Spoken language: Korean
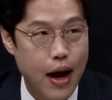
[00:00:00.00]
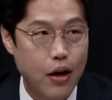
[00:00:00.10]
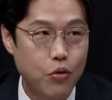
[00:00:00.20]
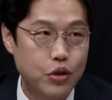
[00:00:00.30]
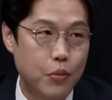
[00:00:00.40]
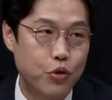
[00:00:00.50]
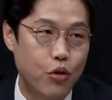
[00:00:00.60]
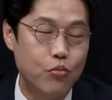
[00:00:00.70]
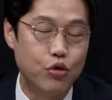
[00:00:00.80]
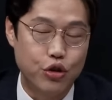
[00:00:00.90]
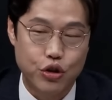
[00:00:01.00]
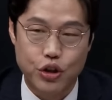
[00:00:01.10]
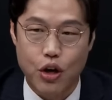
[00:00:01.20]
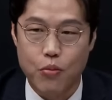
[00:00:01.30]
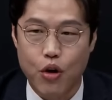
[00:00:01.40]
한호섭, 한호섭 정무수석,
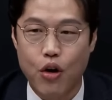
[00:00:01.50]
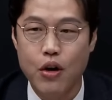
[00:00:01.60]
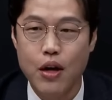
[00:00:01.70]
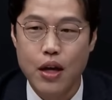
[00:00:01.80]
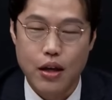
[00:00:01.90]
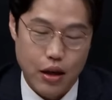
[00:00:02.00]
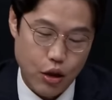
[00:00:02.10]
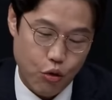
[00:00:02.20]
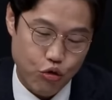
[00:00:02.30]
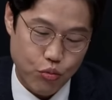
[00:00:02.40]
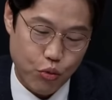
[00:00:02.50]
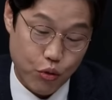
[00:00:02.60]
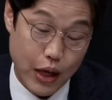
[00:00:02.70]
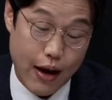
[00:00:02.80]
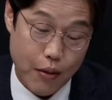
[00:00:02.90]
정무수석 뭐 이도훈
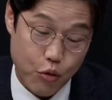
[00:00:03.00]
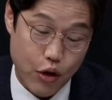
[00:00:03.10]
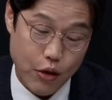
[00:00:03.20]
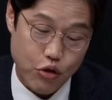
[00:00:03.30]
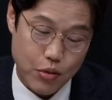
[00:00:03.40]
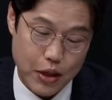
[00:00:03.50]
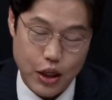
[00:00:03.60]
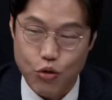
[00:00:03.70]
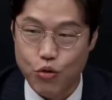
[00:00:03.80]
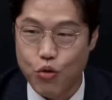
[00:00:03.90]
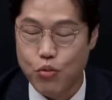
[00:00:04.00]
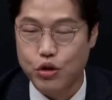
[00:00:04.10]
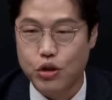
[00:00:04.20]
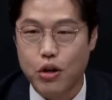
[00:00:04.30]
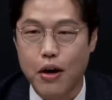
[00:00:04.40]
뭐 약간 논란도 있지만 이도훈
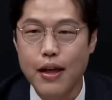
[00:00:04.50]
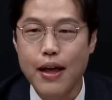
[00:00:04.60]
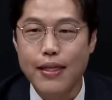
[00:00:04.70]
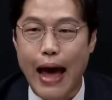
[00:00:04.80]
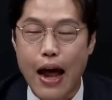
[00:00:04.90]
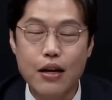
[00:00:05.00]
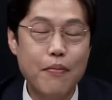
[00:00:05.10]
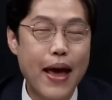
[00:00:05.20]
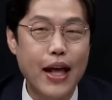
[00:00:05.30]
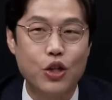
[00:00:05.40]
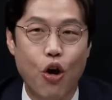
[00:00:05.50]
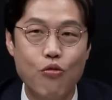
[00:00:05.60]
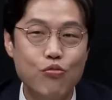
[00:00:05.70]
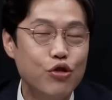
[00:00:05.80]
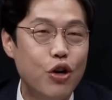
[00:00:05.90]
홍보수석 나름의
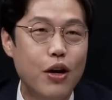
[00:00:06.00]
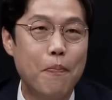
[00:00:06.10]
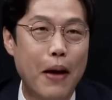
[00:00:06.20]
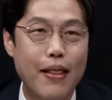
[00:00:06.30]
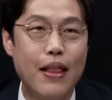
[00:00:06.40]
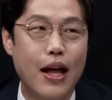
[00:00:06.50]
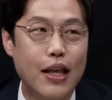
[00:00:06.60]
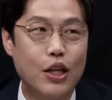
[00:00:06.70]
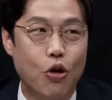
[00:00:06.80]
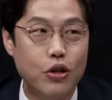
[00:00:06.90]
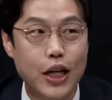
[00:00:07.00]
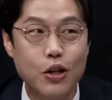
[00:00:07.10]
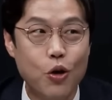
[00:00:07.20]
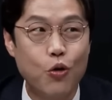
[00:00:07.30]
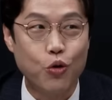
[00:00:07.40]
정무적인 판단이
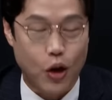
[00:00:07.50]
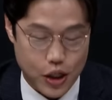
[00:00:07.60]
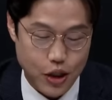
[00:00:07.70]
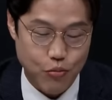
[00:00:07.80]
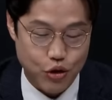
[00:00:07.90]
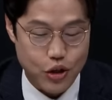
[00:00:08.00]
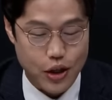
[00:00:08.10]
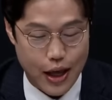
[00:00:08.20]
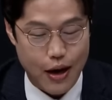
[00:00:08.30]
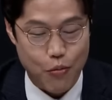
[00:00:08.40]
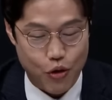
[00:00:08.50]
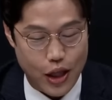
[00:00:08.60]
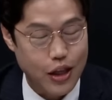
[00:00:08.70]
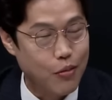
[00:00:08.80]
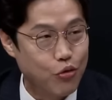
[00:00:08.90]
정상적으로 되시는 분들이 내가 보기에는
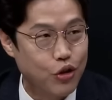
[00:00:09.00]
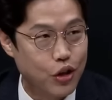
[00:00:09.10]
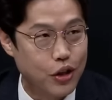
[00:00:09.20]
아, 이동훈